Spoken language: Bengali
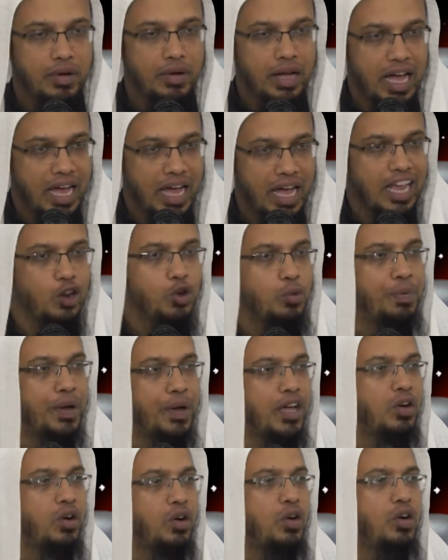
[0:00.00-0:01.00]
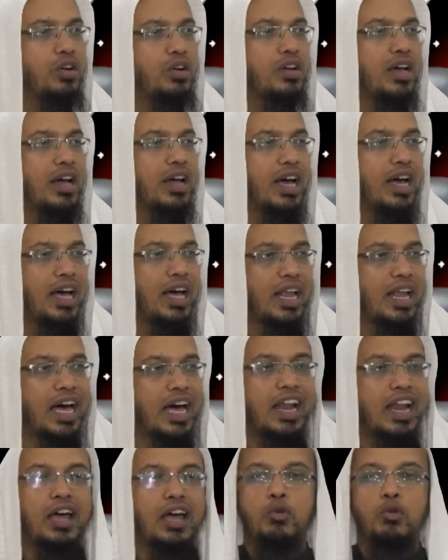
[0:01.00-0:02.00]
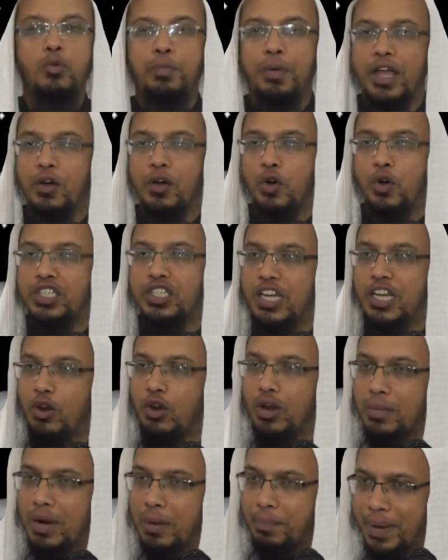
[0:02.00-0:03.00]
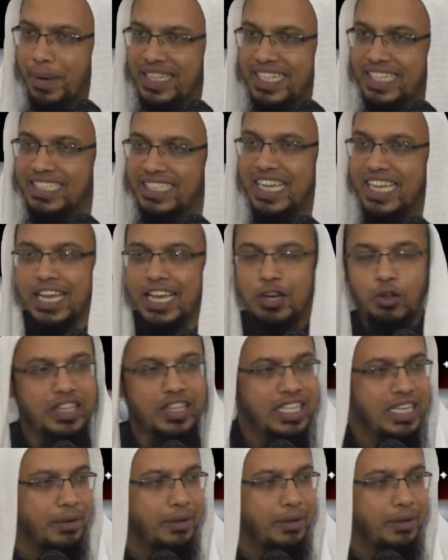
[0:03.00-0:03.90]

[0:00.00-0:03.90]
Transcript: হালাল উপায়ে হোক আর হারাম উপায়ে হোক সেগুলো আমরা পাইতে চাই এগুলোর দিকে